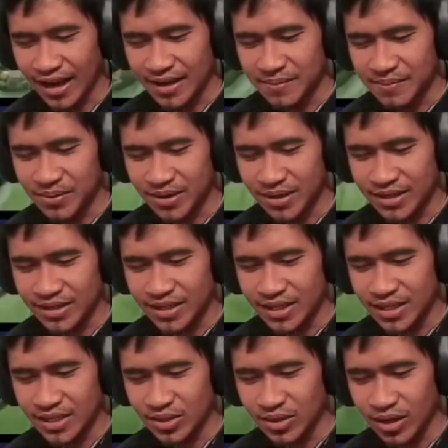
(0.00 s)
Alam mong
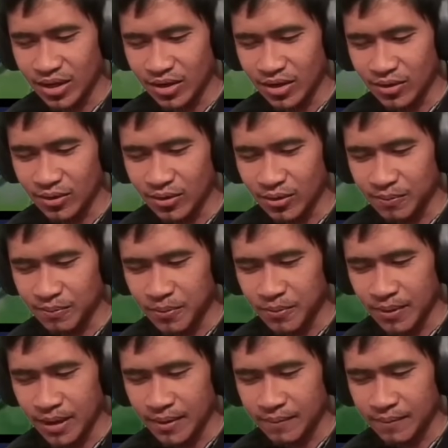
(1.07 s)
nandito ako,
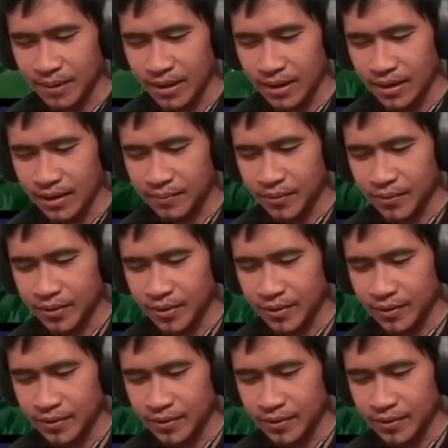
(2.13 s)
pumapalag ka, boy.